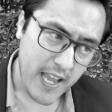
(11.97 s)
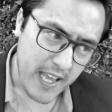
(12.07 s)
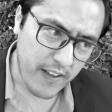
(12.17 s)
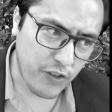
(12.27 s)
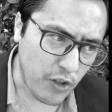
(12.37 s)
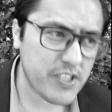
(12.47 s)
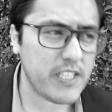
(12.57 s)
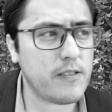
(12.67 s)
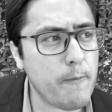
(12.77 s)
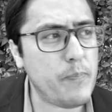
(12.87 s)

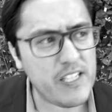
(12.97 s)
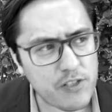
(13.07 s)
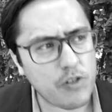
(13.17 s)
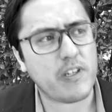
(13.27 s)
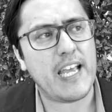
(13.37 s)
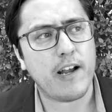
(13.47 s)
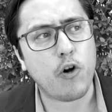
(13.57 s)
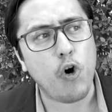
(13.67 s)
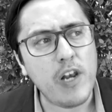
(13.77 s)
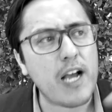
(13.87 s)
Entonces, pienso que
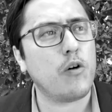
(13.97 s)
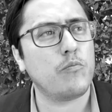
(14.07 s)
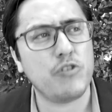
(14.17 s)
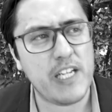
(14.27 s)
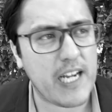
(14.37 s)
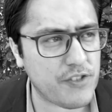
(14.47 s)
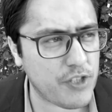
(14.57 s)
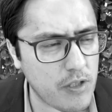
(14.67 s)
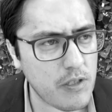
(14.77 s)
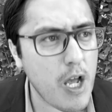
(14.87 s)
con la
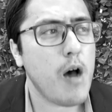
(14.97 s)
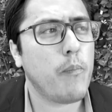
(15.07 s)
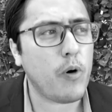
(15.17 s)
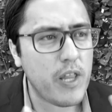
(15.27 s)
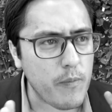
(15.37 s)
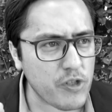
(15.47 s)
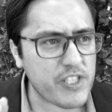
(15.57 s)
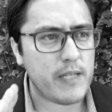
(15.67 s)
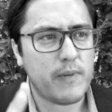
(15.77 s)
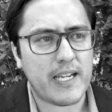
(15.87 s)
comunicación podemos
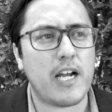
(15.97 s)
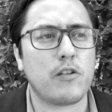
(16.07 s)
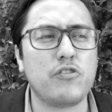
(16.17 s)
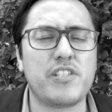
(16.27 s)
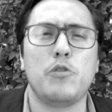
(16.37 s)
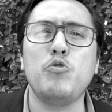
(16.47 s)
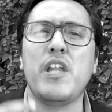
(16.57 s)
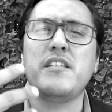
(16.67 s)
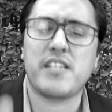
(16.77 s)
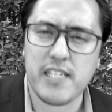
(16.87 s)
enmarcarnos en una
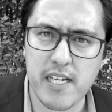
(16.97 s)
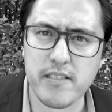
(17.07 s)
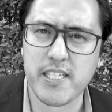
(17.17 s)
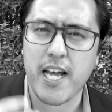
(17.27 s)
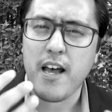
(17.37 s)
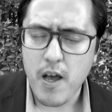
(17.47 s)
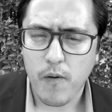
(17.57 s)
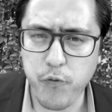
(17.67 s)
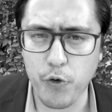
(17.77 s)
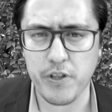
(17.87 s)
enseñanza
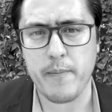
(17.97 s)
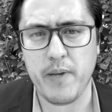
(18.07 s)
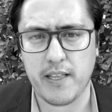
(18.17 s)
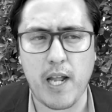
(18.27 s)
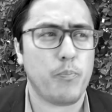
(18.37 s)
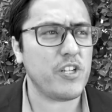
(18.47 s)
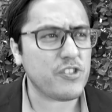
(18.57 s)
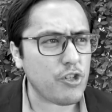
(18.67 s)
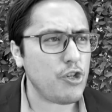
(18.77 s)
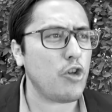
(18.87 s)
fundamental. Por
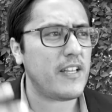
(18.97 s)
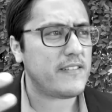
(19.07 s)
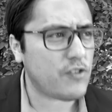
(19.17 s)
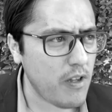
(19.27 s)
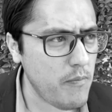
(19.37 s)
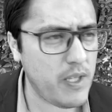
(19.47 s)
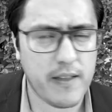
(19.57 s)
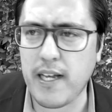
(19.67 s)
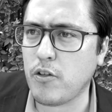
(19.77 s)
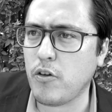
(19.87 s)
eso yo te estoy
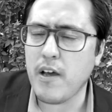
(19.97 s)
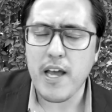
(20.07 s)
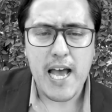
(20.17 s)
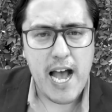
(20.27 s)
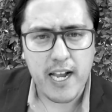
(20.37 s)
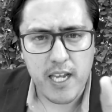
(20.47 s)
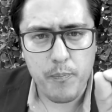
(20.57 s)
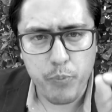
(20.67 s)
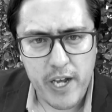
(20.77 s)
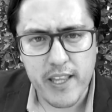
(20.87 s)
invitando a que
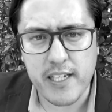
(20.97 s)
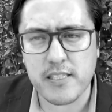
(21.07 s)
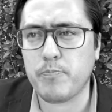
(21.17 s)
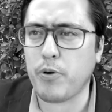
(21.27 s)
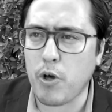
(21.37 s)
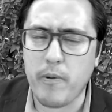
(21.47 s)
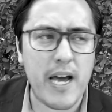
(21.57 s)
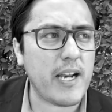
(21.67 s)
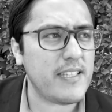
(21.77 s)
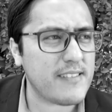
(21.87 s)
puedas
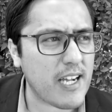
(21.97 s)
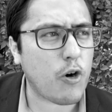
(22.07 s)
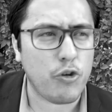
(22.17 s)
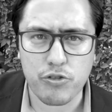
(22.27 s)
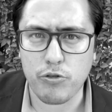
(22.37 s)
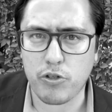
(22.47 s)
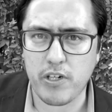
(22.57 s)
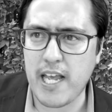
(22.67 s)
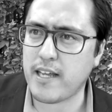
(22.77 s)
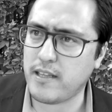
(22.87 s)
probar esta
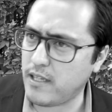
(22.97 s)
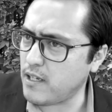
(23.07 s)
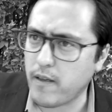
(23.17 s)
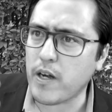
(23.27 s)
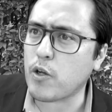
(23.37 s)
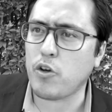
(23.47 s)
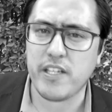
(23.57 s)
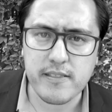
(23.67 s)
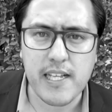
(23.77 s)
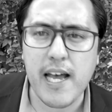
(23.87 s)
consultoría que tiene que ver con
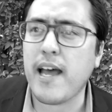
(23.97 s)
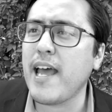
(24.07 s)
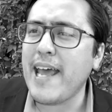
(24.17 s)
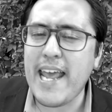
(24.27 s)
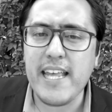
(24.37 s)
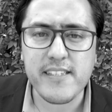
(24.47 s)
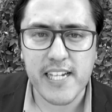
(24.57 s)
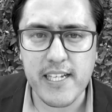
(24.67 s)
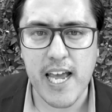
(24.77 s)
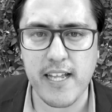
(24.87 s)
esta
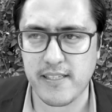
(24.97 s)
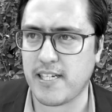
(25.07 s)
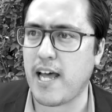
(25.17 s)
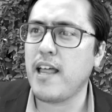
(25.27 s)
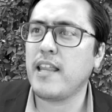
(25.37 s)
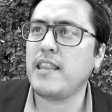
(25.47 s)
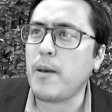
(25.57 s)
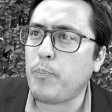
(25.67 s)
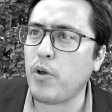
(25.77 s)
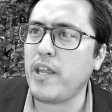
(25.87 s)
enseñanza de
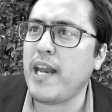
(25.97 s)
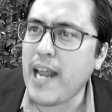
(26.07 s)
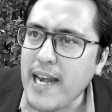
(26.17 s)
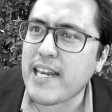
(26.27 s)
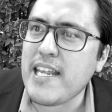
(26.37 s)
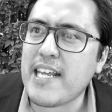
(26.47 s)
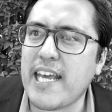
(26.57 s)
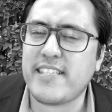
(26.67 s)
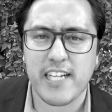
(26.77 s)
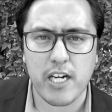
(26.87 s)
poder
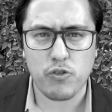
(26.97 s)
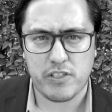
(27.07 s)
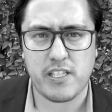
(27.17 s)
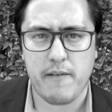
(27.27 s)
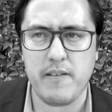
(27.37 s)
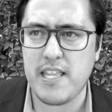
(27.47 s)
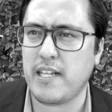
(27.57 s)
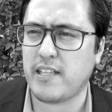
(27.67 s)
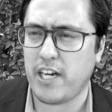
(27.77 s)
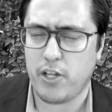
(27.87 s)
enriquecer nuestra vida
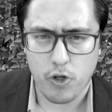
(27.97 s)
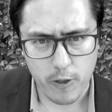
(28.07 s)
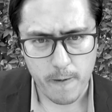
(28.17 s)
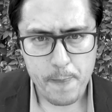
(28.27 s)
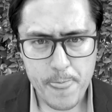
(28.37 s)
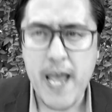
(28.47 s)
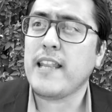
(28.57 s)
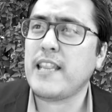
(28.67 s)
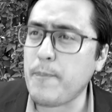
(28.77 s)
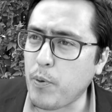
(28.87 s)
interior
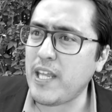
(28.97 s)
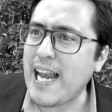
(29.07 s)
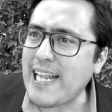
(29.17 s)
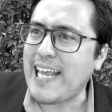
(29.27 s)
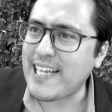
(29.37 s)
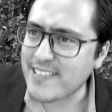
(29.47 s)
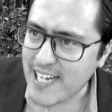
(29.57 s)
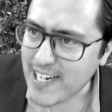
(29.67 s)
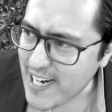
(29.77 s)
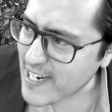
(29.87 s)
de poder
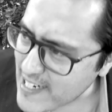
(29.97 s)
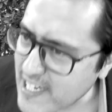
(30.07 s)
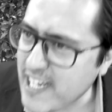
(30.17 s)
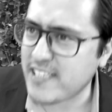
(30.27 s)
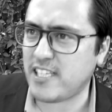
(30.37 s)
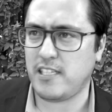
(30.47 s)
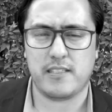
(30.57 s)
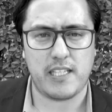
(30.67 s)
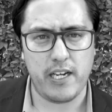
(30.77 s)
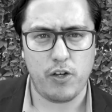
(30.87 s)
alcanzar la riqueza
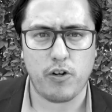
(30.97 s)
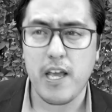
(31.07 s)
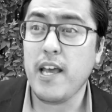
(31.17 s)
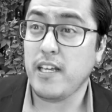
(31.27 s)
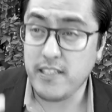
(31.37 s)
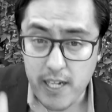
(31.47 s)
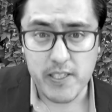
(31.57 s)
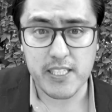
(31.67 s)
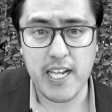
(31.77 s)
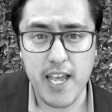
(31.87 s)
interior. ¿Y
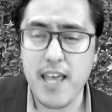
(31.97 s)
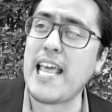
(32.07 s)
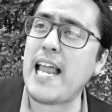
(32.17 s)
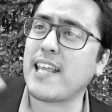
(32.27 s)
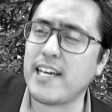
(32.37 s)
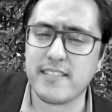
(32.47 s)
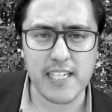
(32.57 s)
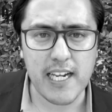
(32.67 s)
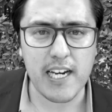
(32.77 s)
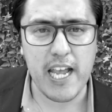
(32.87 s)
sabes qué? De
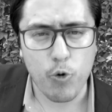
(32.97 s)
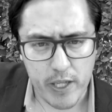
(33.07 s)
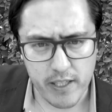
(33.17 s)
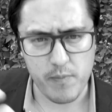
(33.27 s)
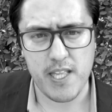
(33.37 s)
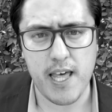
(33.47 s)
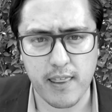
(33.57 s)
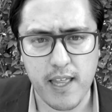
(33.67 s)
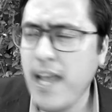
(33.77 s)
alcanzar la ecuanimidad.